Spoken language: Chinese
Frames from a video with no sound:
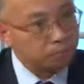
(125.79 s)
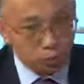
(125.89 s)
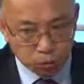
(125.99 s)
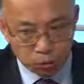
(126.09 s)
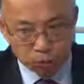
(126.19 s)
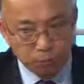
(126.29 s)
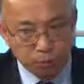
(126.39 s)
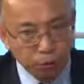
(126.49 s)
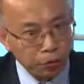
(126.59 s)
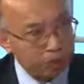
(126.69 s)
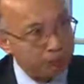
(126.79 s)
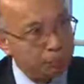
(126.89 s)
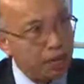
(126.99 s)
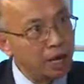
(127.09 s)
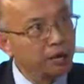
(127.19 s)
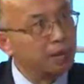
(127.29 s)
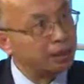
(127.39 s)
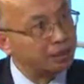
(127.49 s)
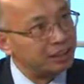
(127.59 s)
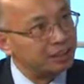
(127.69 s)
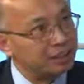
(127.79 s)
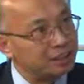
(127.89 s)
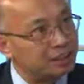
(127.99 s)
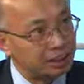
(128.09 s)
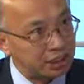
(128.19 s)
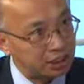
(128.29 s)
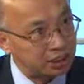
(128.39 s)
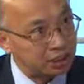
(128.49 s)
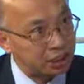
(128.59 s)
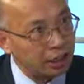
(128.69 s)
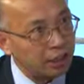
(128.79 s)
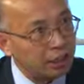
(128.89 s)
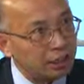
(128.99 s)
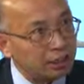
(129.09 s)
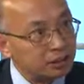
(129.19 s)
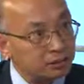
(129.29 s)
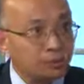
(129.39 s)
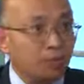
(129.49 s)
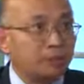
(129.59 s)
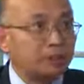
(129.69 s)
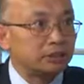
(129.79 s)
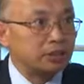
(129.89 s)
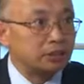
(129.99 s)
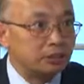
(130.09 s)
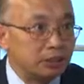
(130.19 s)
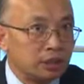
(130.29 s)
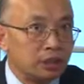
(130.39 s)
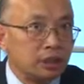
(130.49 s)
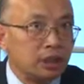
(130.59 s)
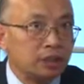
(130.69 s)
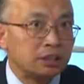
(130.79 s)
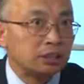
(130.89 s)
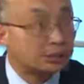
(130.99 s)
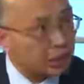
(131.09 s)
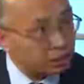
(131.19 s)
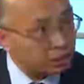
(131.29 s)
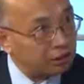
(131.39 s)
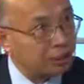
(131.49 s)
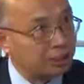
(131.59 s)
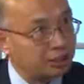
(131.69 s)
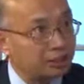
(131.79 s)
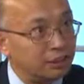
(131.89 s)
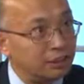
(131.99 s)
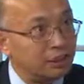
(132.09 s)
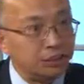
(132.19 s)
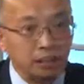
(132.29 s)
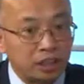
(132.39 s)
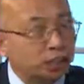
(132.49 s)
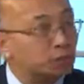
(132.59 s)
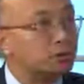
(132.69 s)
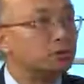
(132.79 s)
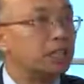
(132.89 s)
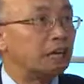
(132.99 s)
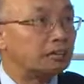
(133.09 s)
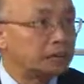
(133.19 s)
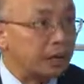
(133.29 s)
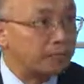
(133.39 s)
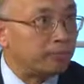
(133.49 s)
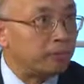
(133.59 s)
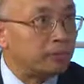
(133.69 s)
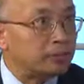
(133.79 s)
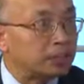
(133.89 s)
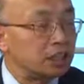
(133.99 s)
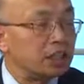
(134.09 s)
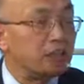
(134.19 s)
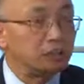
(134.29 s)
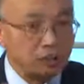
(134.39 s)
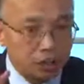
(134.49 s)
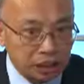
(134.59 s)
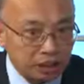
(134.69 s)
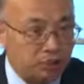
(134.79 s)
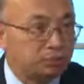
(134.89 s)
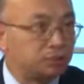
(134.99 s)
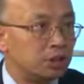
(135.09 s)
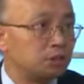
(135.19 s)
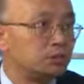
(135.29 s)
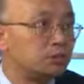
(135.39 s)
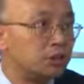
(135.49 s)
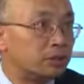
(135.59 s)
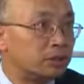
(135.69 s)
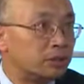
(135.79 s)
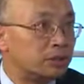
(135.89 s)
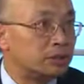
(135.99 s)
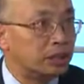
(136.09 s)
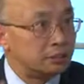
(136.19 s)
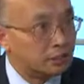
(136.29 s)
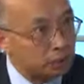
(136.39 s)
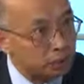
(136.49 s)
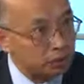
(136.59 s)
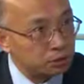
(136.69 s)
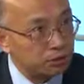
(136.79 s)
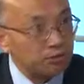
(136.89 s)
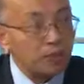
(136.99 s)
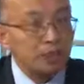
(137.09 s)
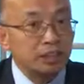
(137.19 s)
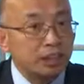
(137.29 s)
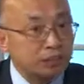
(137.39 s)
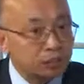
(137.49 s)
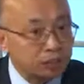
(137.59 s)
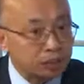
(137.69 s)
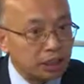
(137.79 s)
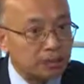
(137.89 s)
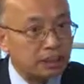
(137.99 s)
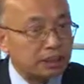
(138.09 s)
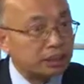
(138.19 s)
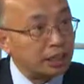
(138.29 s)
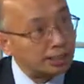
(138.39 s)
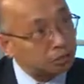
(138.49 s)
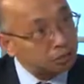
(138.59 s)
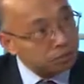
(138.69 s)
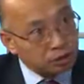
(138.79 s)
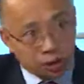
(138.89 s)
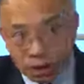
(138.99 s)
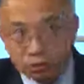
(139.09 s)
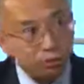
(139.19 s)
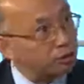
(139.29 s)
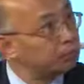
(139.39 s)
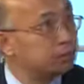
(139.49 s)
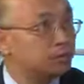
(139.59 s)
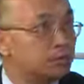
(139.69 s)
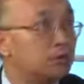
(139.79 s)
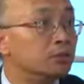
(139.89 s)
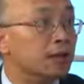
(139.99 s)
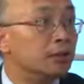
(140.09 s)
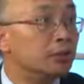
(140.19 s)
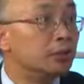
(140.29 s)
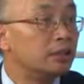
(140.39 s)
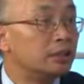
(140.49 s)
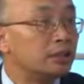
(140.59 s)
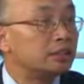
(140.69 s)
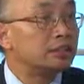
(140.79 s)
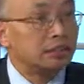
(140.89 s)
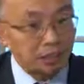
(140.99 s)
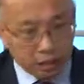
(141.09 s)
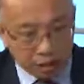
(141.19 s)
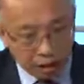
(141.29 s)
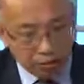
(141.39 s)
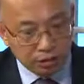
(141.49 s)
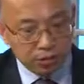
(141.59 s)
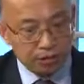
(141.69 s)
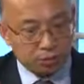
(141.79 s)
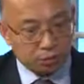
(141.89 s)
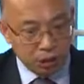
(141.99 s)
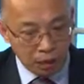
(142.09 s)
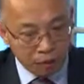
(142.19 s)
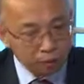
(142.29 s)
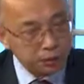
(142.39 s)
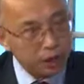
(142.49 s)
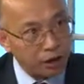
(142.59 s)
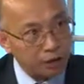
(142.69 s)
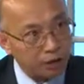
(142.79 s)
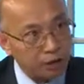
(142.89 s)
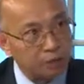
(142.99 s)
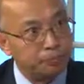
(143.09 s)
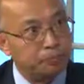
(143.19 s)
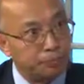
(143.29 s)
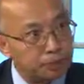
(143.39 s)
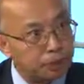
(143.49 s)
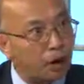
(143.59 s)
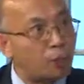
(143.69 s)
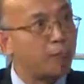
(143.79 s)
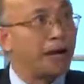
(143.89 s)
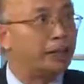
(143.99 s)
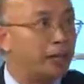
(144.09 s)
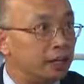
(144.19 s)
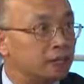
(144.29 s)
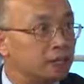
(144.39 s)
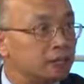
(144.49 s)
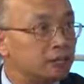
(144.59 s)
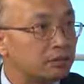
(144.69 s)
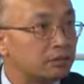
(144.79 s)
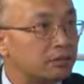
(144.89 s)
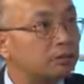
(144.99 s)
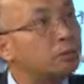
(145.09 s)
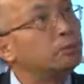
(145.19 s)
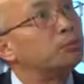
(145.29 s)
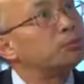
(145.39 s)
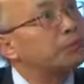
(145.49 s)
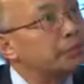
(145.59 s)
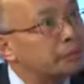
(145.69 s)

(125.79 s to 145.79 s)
处于破产边缘的这些企业，所以我们就是有一个 South Dakota 的一个这个牛肉加工厂，这个一共有三十五个中国投资人呢投进去，这个牛肉加工厂呢他也去钱全部都弄来了，但是钱全部到位不到半年，宣布破产，